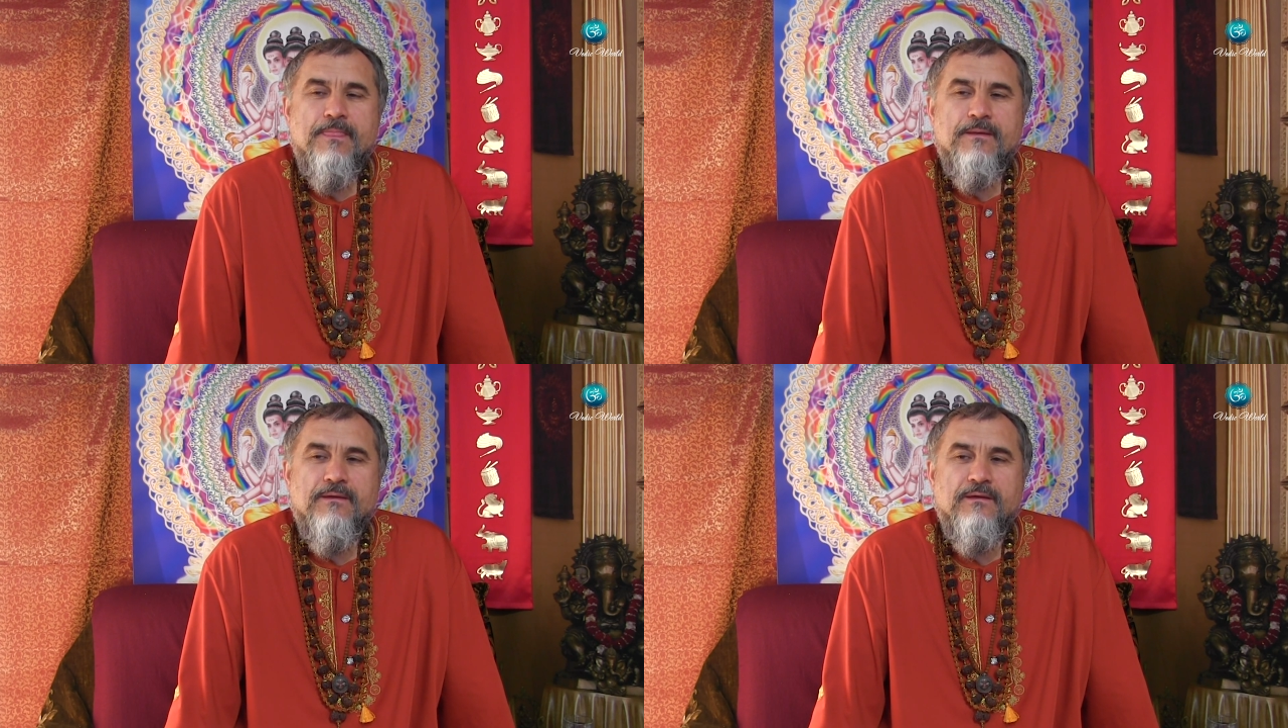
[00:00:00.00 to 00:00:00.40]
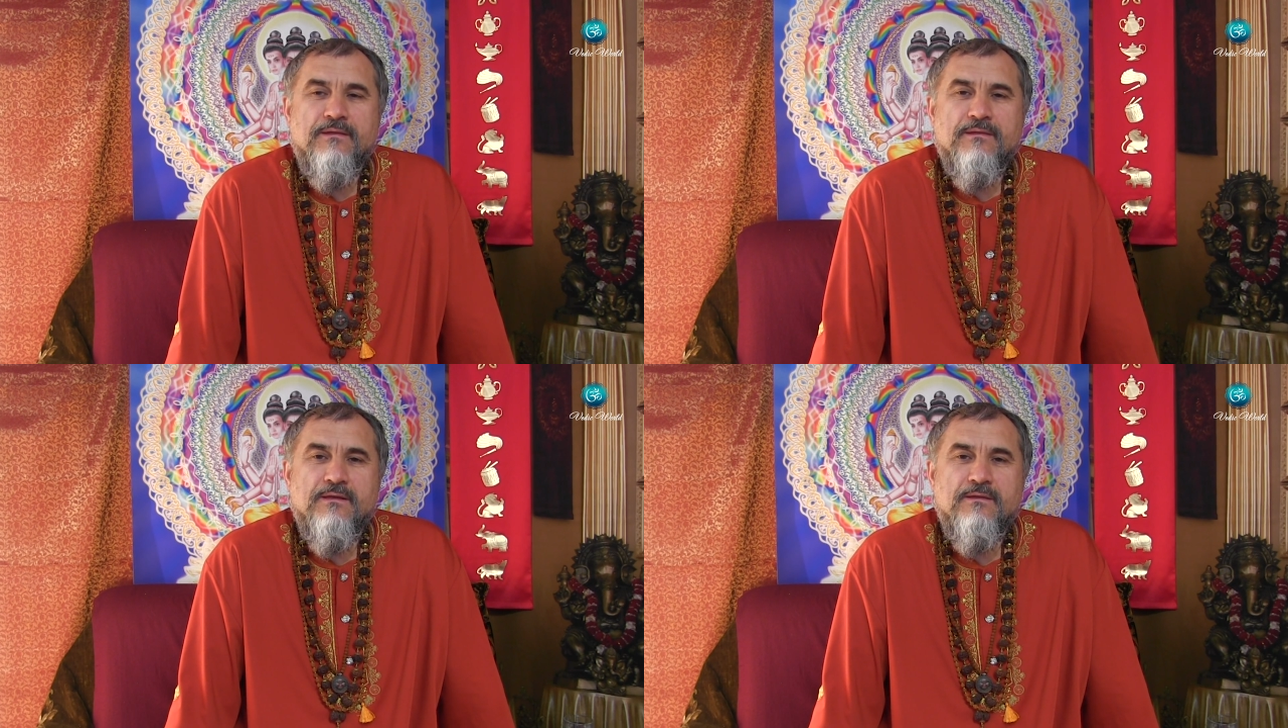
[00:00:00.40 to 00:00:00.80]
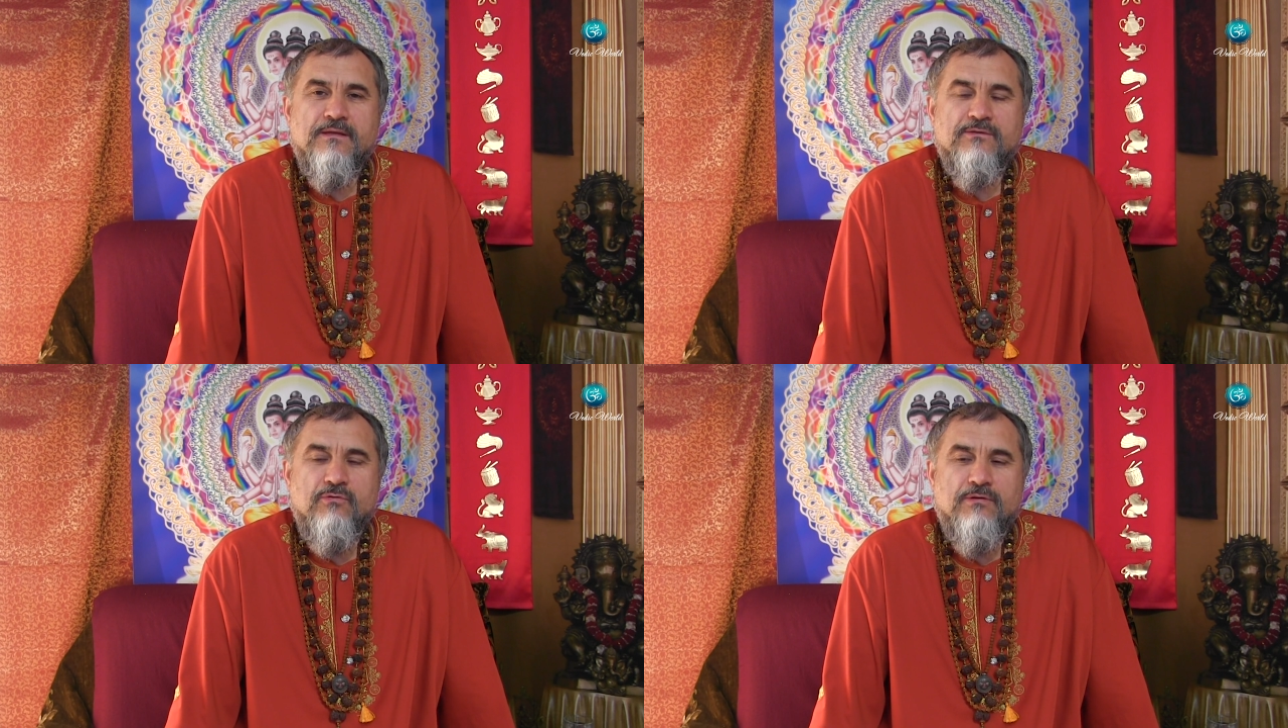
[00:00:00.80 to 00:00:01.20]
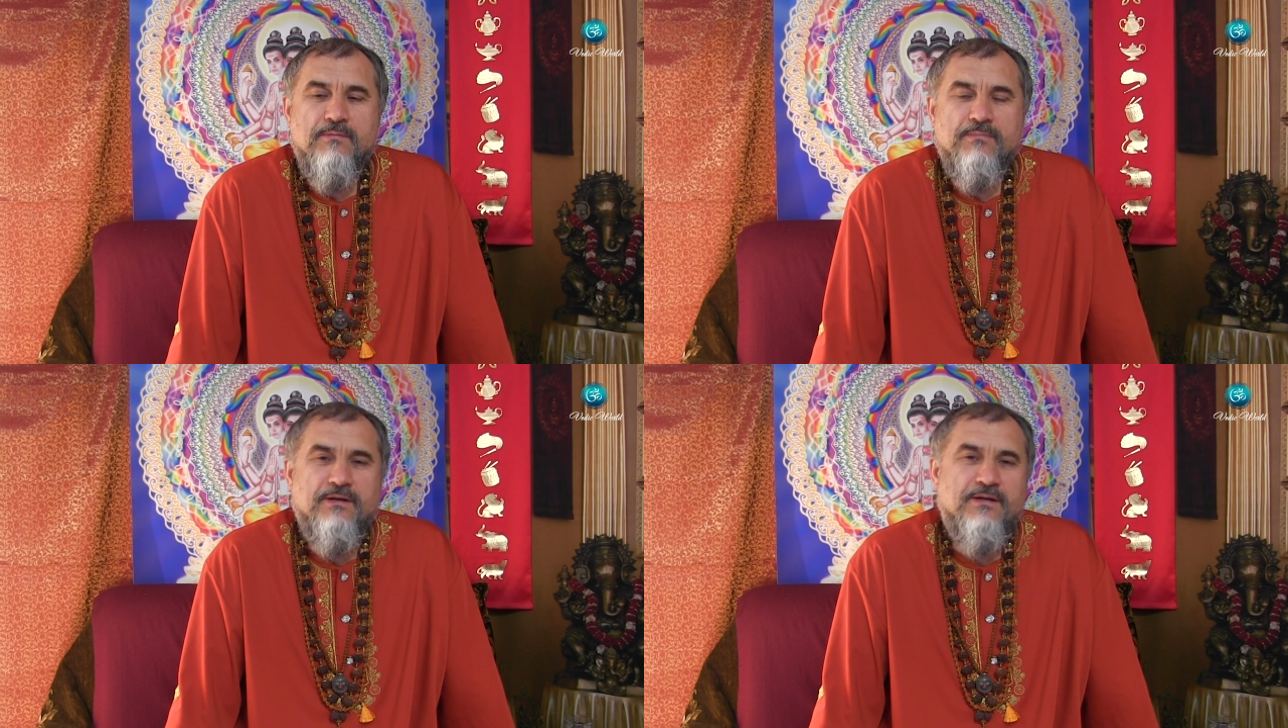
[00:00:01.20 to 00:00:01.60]
и насколько
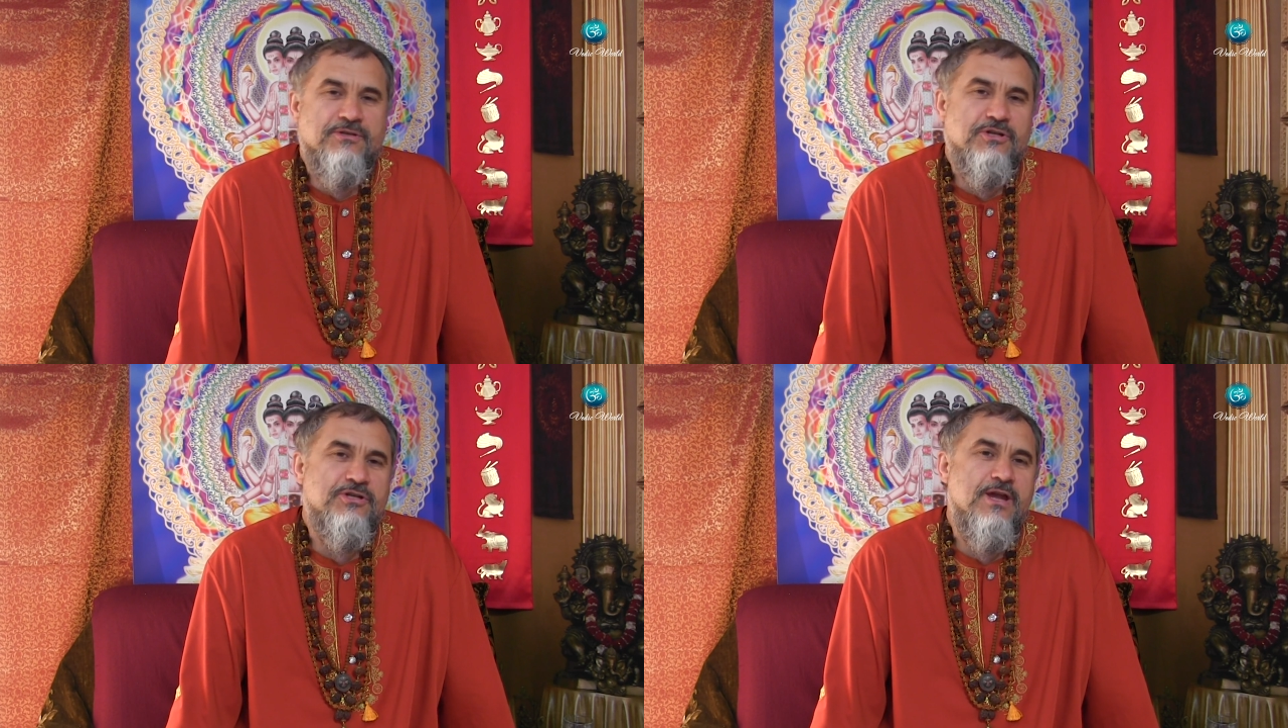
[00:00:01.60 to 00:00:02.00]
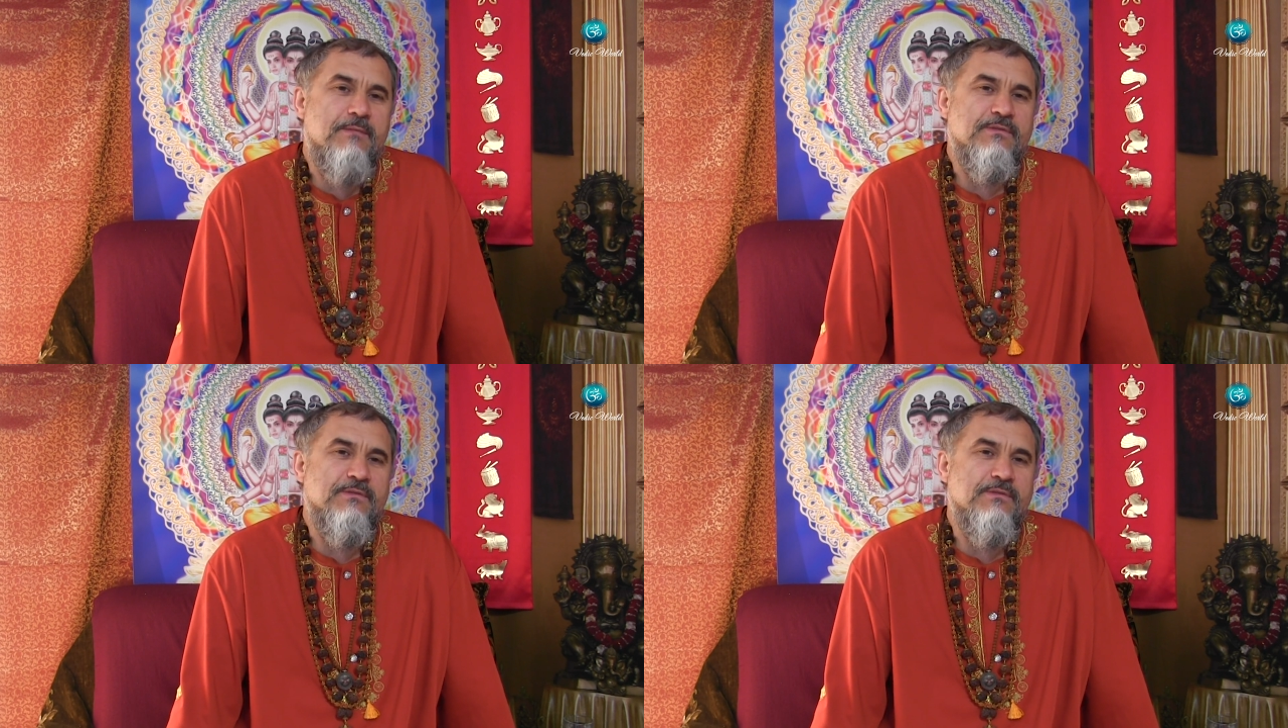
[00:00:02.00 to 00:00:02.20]
мы их очищаем,